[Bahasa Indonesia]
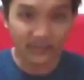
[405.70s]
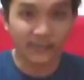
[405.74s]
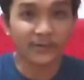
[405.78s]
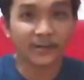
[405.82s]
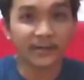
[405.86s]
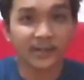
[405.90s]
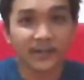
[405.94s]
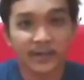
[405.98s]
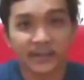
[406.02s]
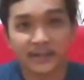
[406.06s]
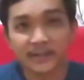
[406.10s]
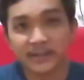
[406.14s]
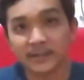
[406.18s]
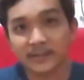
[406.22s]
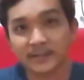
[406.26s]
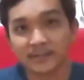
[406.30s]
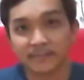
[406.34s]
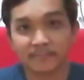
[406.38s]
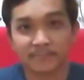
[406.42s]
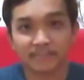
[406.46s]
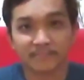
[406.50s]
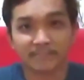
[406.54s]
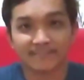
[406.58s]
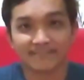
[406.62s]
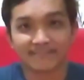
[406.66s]
oi guys
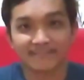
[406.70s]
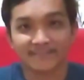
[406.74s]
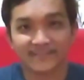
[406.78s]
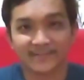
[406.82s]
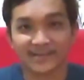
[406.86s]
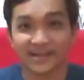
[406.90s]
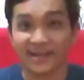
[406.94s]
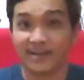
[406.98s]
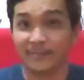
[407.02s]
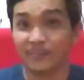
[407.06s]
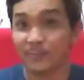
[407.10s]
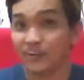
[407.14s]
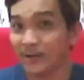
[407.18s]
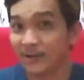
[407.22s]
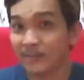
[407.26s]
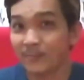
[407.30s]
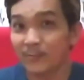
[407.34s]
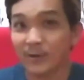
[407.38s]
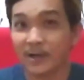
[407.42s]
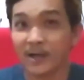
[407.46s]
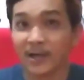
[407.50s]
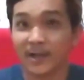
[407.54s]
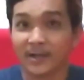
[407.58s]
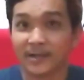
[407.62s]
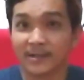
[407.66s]
Sangat mudah
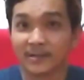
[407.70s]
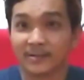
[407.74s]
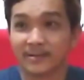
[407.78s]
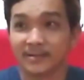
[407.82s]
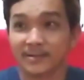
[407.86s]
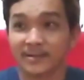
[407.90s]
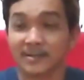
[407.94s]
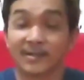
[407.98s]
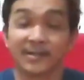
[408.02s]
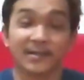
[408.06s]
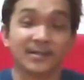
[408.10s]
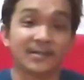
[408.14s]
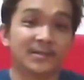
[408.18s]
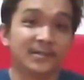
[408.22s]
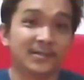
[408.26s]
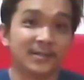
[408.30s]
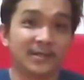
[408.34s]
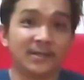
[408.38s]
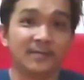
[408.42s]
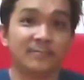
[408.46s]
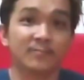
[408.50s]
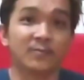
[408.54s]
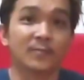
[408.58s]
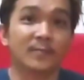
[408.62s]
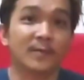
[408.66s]
bukan?
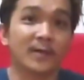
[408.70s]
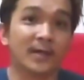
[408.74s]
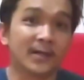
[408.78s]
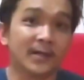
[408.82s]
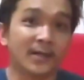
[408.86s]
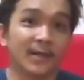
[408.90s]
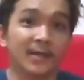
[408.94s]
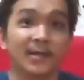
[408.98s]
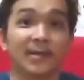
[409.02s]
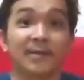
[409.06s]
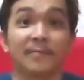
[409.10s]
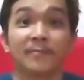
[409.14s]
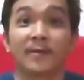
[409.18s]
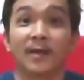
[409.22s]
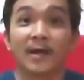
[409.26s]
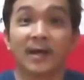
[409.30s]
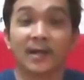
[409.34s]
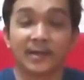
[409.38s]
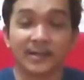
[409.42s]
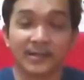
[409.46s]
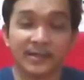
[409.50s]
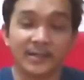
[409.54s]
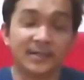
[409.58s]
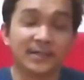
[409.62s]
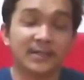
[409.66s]
ngecheat memakai game
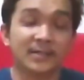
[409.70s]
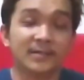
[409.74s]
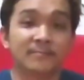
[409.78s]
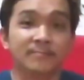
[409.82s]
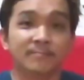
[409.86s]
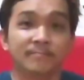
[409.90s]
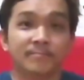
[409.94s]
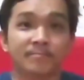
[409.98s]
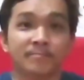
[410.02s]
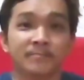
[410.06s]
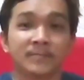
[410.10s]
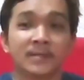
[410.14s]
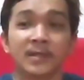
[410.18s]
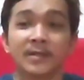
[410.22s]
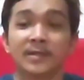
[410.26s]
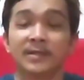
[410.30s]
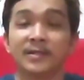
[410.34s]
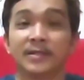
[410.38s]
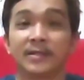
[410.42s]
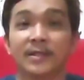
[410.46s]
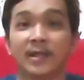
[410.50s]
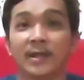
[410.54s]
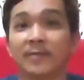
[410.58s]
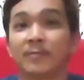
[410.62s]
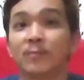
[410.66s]
Guardian
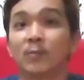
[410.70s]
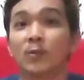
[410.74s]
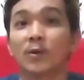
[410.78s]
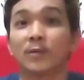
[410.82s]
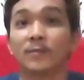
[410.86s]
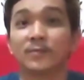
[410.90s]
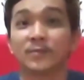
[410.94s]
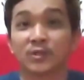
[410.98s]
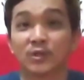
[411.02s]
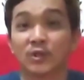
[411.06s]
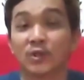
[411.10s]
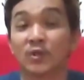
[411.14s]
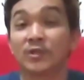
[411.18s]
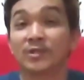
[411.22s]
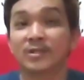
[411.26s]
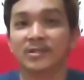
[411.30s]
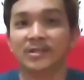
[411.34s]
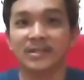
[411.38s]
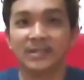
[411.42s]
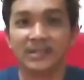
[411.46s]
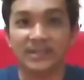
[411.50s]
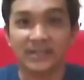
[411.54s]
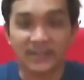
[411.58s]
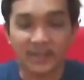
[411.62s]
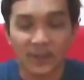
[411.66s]
di game Warzone
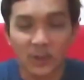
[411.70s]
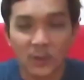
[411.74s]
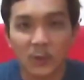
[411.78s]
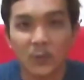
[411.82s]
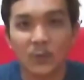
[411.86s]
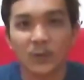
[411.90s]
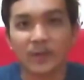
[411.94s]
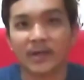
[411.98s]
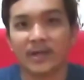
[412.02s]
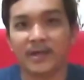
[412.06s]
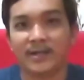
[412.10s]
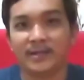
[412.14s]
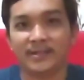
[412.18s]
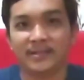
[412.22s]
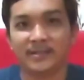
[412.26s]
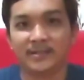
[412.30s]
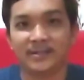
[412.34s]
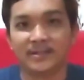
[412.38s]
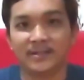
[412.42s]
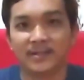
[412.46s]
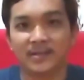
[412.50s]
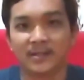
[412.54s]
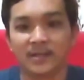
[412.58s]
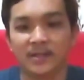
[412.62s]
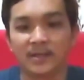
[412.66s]
EO
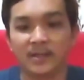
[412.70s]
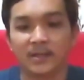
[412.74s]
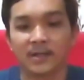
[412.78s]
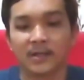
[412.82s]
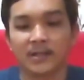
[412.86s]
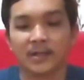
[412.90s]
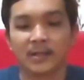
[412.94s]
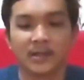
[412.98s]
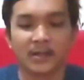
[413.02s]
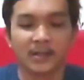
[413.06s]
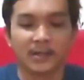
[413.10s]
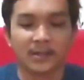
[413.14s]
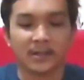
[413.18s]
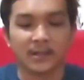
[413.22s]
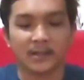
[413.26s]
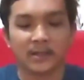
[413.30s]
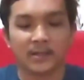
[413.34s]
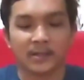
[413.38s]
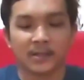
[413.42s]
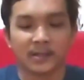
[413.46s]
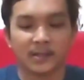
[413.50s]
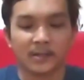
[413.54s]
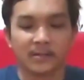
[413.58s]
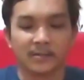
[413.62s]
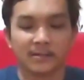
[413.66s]
guys.
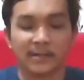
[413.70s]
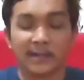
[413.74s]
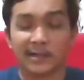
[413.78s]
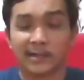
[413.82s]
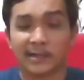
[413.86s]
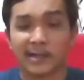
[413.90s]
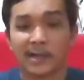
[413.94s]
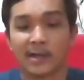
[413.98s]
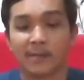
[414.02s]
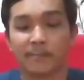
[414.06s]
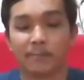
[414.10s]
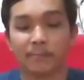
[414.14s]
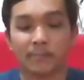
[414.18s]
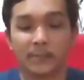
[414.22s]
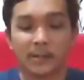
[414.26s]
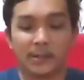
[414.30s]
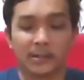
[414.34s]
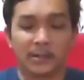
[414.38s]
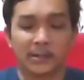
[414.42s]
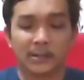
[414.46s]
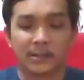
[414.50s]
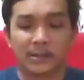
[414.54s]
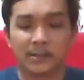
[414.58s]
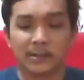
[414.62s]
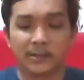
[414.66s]
Karena
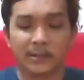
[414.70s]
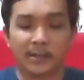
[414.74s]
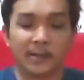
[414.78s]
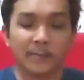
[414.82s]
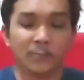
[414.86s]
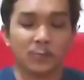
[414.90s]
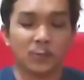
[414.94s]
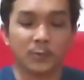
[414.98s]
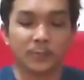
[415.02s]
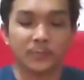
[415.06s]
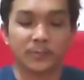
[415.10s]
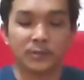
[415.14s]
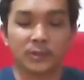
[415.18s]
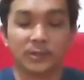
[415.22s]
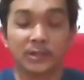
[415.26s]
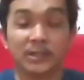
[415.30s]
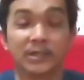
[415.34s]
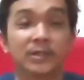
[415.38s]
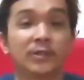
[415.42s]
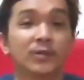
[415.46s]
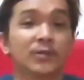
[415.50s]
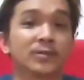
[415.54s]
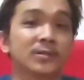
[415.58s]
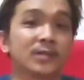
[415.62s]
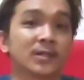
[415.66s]
uh, game Warzone
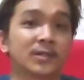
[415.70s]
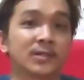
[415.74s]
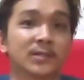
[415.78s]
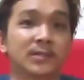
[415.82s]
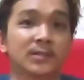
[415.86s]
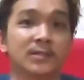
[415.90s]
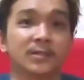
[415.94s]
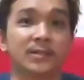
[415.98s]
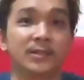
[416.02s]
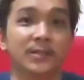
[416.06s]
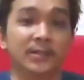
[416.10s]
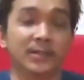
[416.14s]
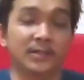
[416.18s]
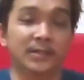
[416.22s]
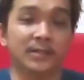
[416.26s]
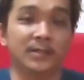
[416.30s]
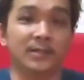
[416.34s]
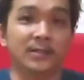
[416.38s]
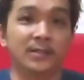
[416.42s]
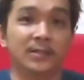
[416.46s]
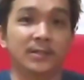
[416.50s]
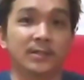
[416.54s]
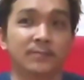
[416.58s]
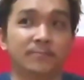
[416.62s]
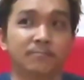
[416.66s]
EO
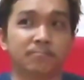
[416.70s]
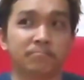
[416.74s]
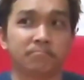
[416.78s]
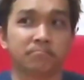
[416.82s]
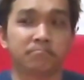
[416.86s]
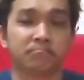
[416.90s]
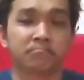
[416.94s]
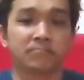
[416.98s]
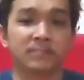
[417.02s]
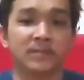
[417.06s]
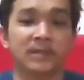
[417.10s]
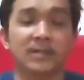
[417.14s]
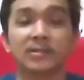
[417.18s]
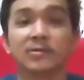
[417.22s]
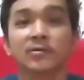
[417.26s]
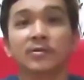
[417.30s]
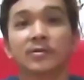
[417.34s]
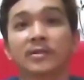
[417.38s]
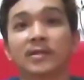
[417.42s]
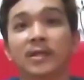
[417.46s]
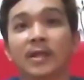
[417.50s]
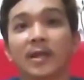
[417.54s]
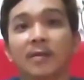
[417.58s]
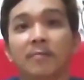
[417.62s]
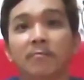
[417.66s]
tersendiri itu
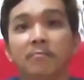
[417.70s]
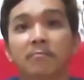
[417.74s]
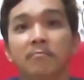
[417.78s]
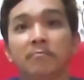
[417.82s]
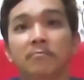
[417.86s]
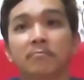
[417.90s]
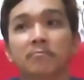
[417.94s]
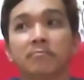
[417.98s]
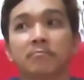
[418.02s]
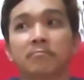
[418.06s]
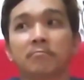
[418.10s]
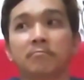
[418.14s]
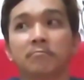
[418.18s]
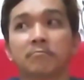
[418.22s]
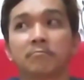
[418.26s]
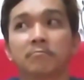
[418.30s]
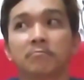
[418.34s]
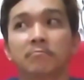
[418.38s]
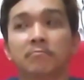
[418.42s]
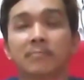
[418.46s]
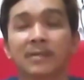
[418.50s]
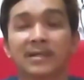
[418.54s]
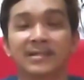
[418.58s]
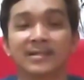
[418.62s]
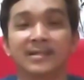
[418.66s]
game
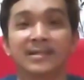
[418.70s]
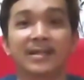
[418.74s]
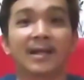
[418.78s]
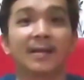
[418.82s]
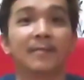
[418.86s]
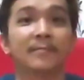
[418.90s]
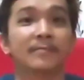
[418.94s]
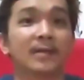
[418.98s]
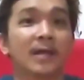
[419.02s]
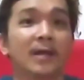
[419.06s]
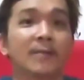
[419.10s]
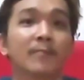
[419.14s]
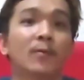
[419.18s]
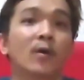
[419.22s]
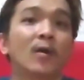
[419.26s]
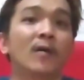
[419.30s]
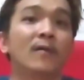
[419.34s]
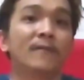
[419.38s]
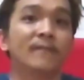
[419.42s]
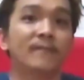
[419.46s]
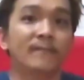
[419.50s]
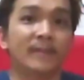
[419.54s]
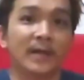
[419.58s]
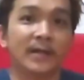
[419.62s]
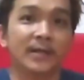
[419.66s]
masih dalam tahap
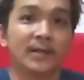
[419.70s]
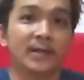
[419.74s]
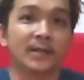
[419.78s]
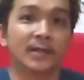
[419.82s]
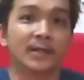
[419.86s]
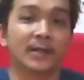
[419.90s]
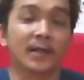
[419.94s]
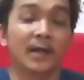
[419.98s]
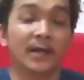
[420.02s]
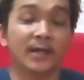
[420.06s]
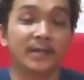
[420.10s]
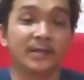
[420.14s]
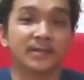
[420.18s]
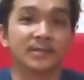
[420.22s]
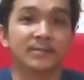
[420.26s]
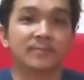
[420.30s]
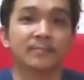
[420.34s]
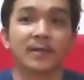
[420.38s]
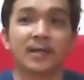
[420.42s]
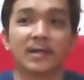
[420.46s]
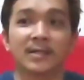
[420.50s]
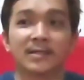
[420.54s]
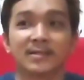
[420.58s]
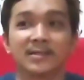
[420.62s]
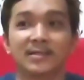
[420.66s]
offline ya guys,
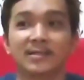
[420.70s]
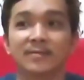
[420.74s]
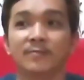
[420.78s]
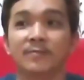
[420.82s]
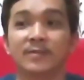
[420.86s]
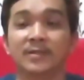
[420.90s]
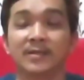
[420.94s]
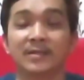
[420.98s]
masih